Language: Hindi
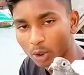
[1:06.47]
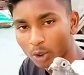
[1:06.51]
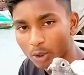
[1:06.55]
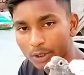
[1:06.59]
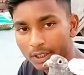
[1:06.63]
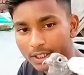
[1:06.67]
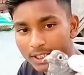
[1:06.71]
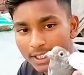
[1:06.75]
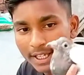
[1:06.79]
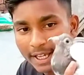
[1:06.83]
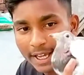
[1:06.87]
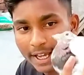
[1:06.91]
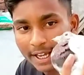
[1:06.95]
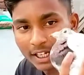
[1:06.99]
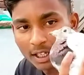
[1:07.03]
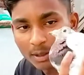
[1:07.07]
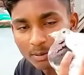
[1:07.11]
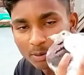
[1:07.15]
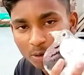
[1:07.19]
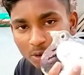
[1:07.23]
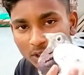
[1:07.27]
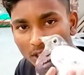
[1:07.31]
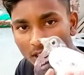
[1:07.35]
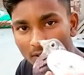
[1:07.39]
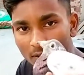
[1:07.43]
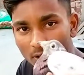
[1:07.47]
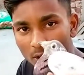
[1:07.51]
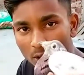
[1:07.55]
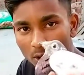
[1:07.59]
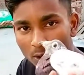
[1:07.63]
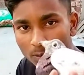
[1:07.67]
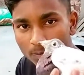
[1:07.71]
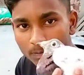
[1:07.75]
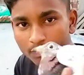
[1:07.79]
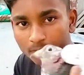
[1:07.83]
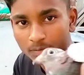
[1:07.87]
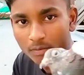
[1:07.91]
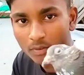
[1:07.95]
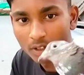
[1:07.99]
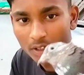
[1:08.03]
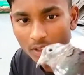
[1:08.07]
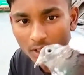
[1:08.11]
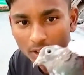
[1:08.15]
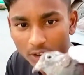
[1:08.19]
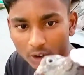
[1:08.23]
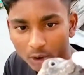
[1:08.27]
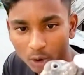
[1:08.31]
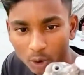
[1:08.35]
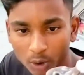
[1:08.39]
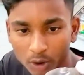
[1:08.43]
ये है कबूतर वो
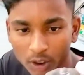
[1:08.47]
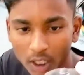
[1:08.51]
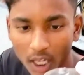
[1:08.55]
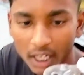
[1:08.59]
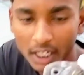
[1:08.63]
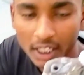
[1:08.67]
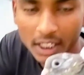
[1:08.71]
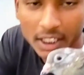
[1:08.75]
जो दाने नहीं